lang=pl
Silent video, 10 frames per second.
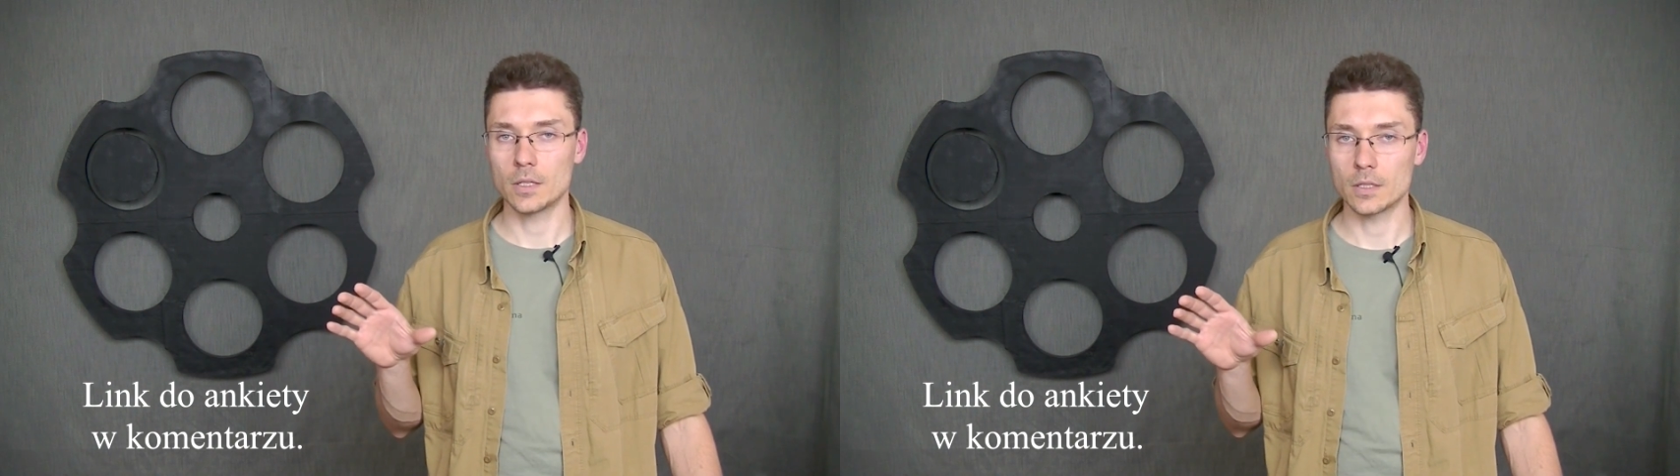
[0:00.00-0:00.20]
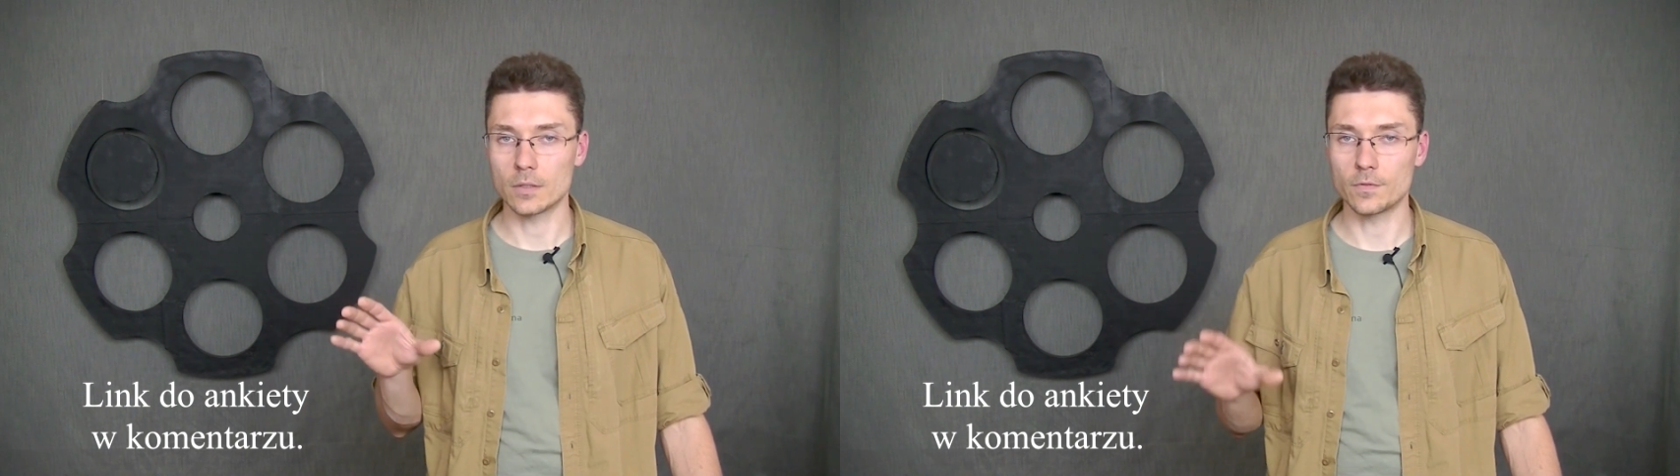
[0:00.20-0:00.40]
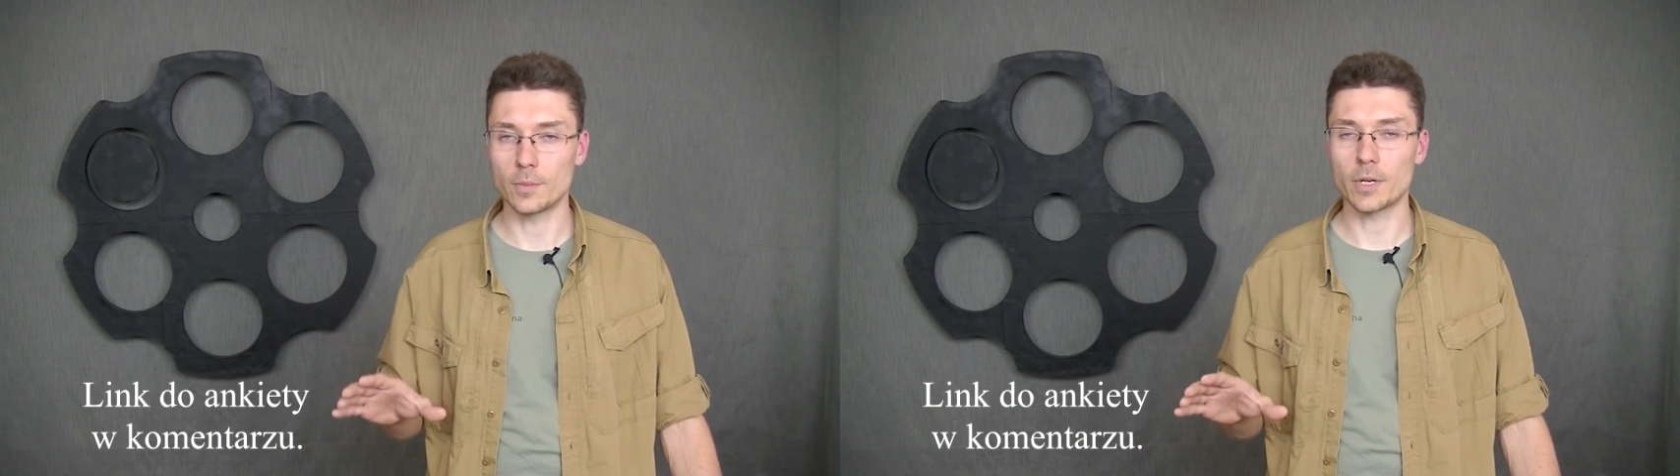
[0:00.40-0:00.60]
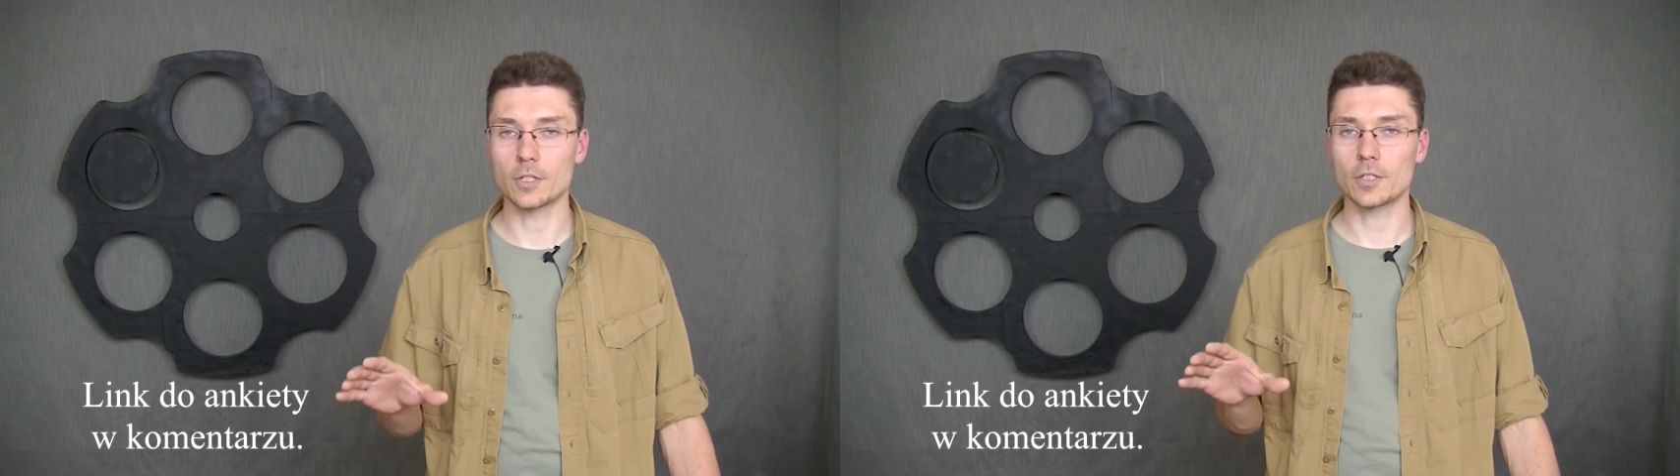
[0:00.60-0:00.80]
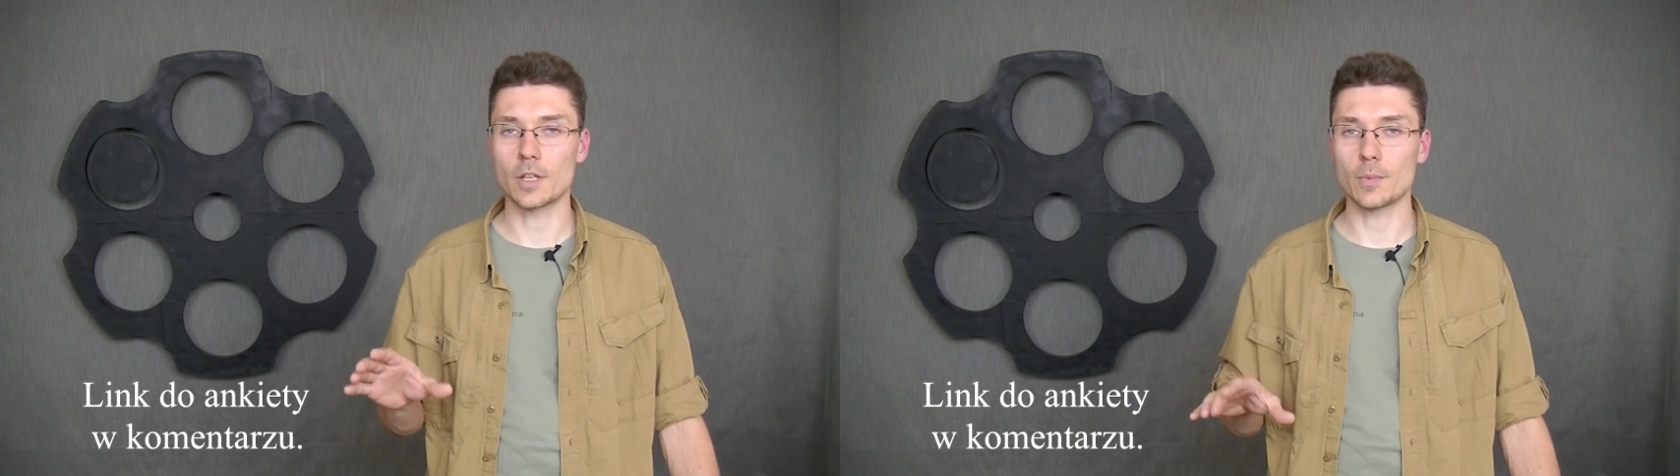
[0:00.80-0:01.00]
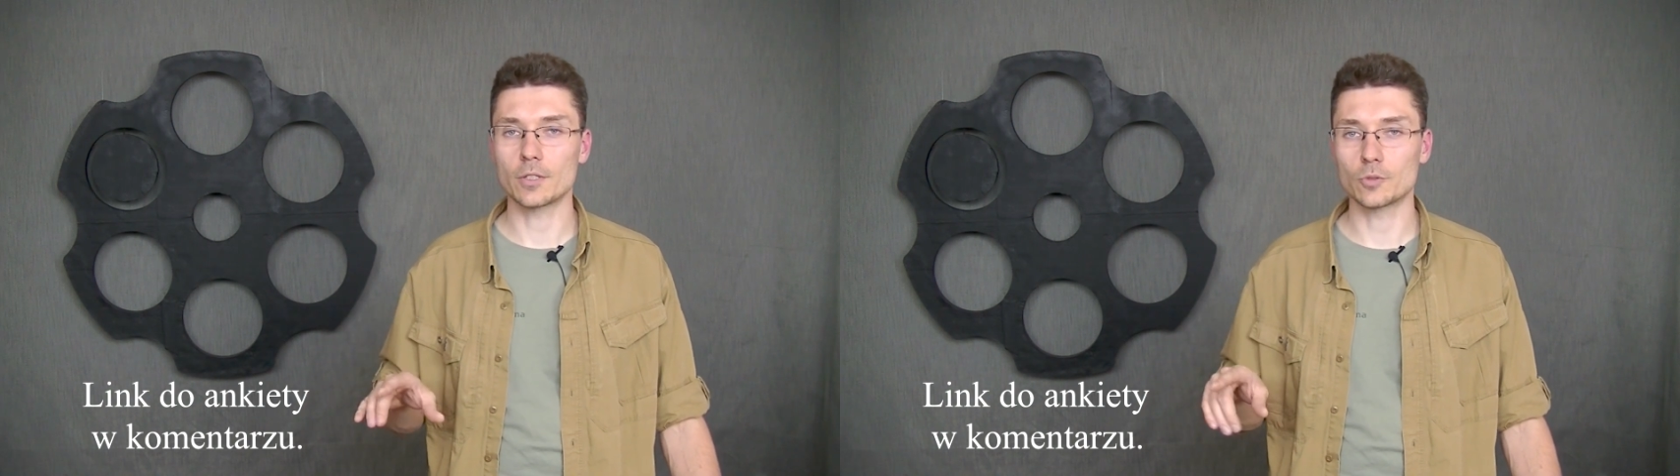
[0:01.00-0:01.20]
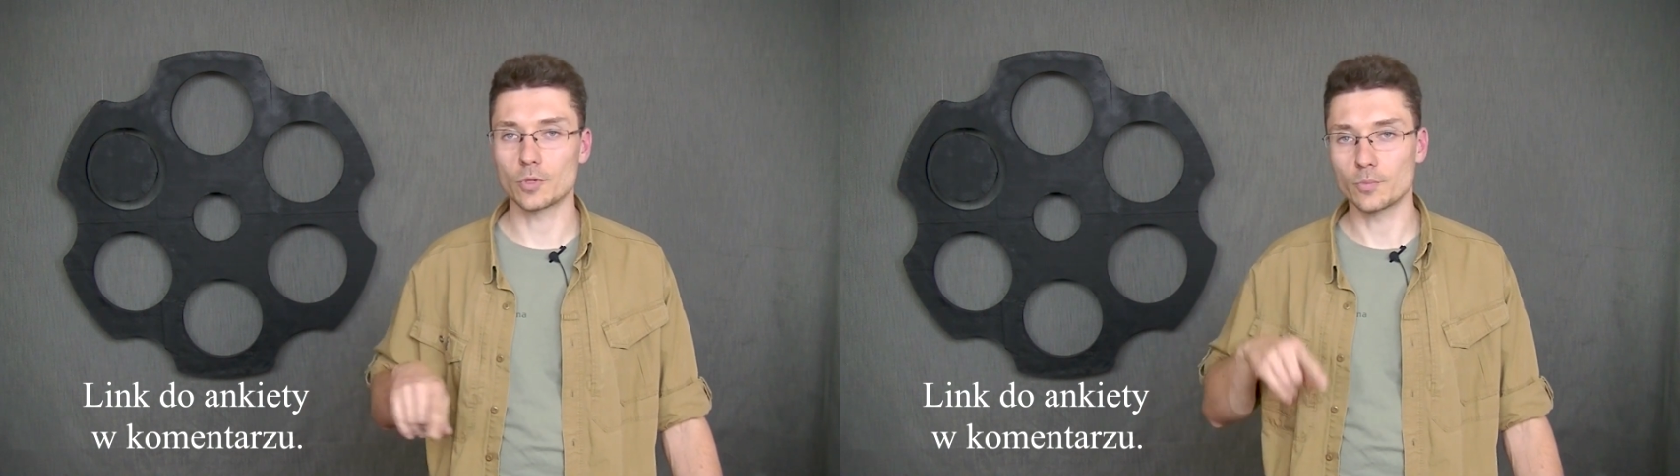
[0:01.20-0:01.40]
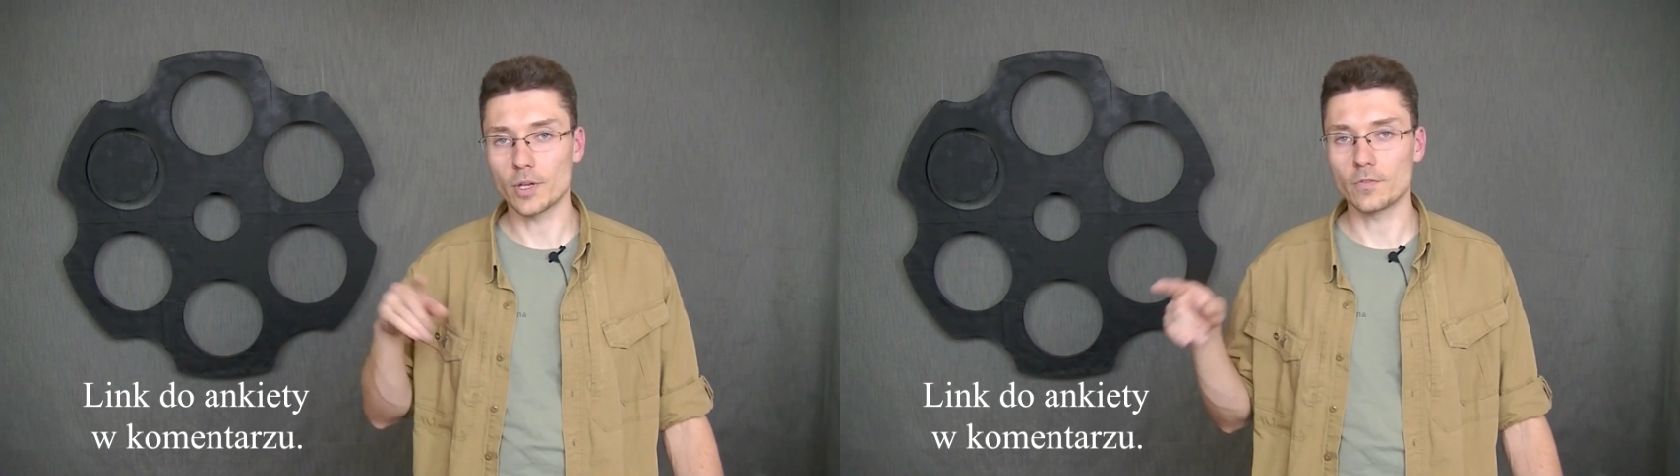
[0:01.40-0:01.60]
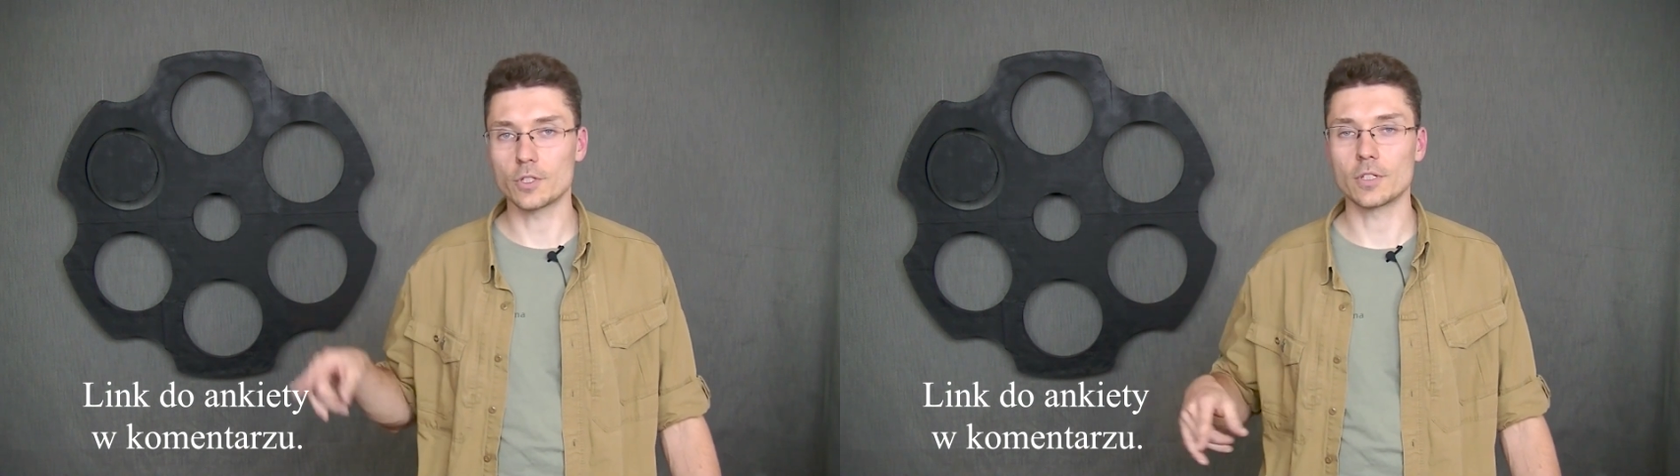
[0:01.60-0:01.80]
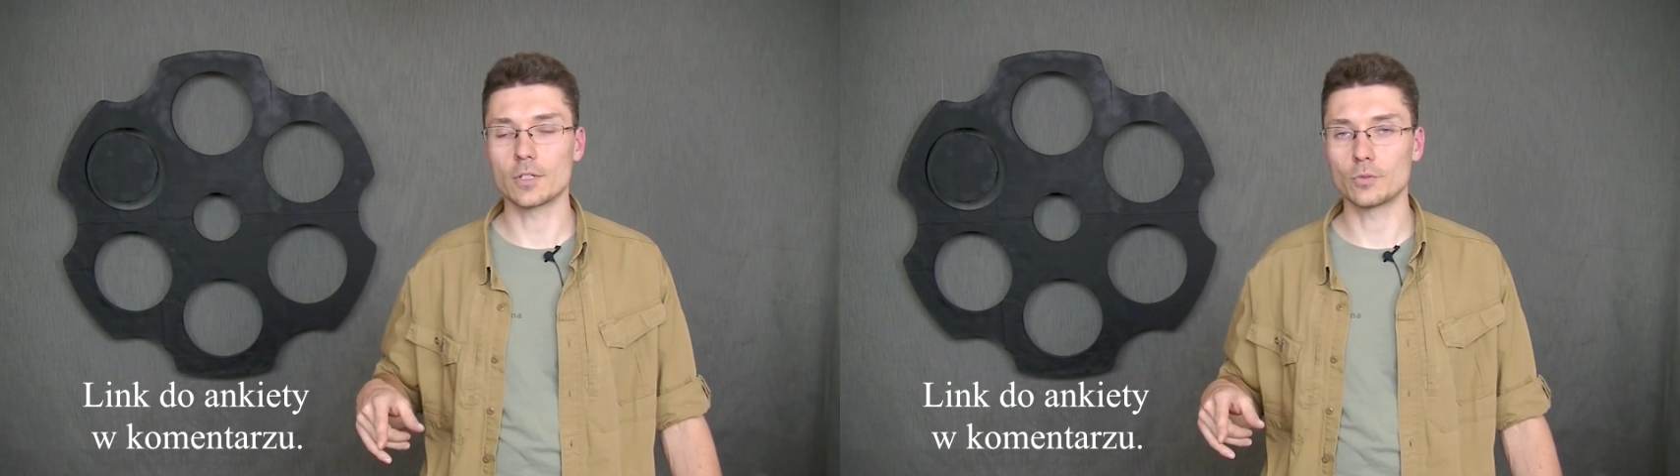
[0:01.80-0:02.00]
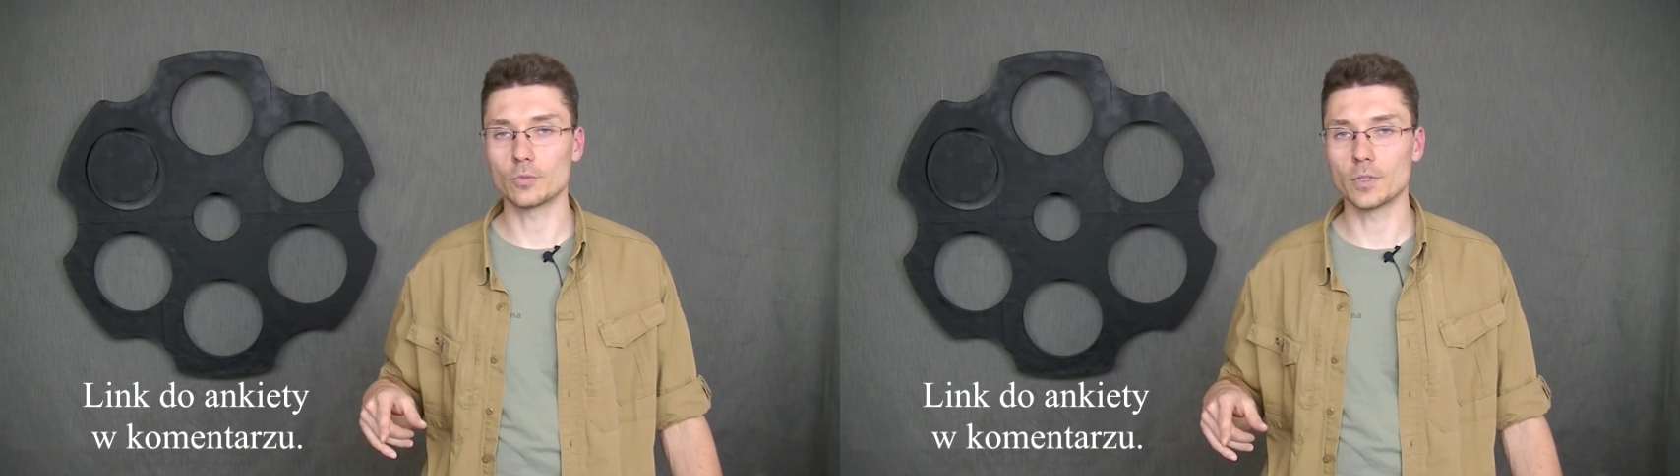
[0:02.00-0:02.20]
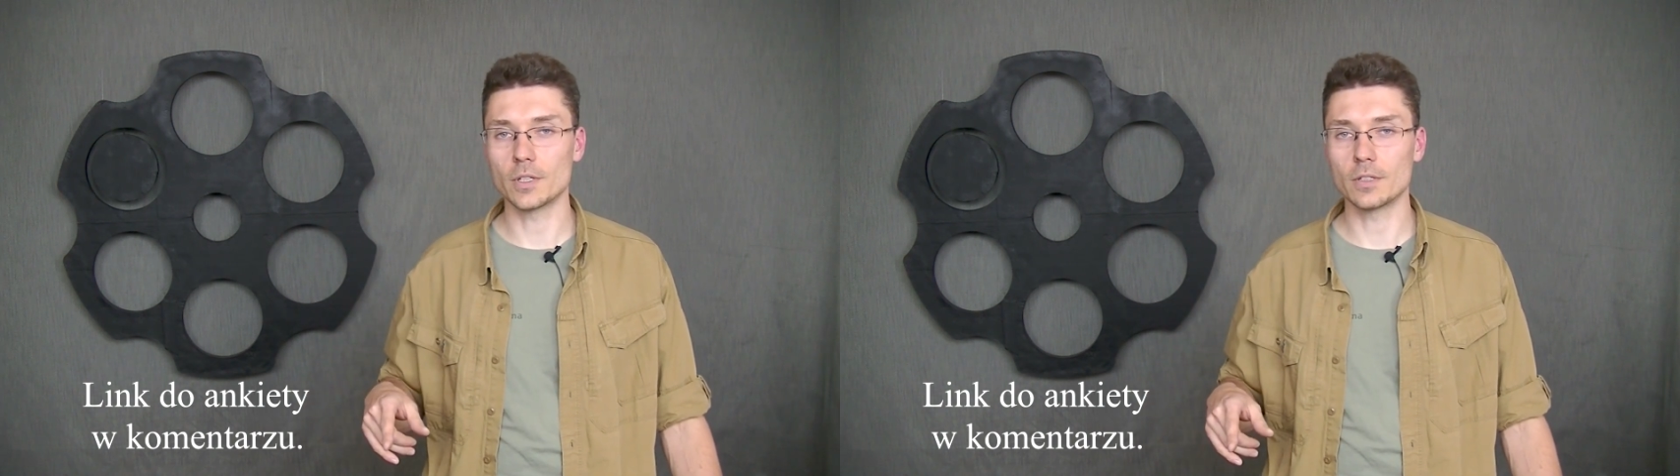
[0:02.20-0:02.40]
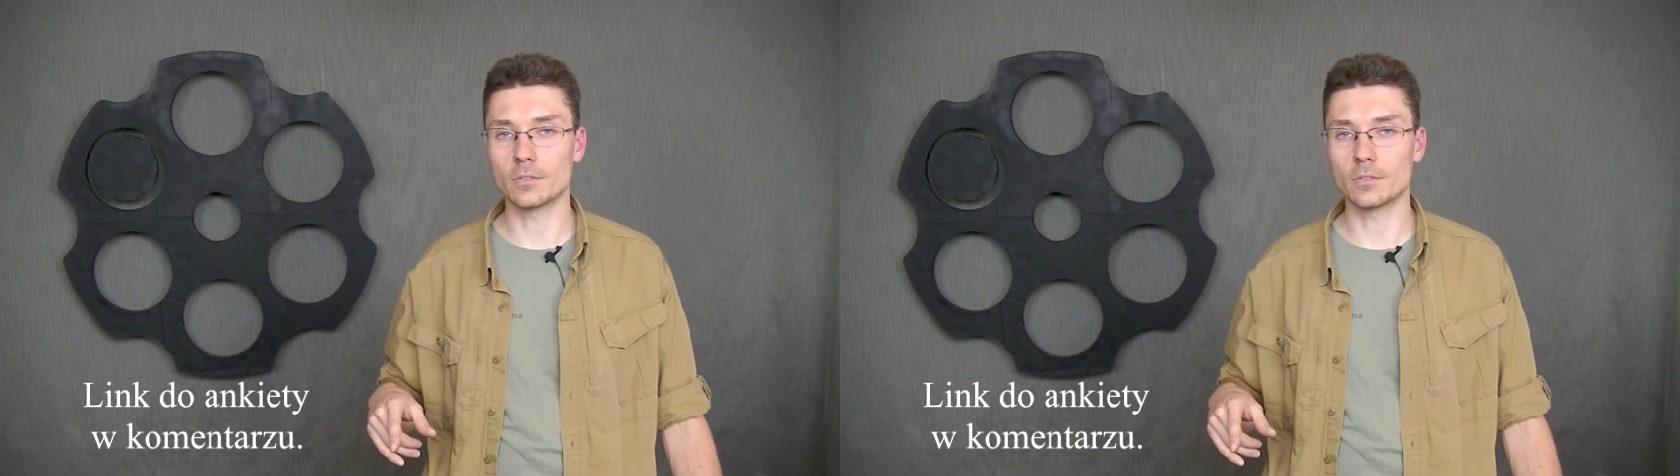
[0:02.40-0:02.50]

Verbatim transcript: wybrać temat, który pojawi się na YouTubie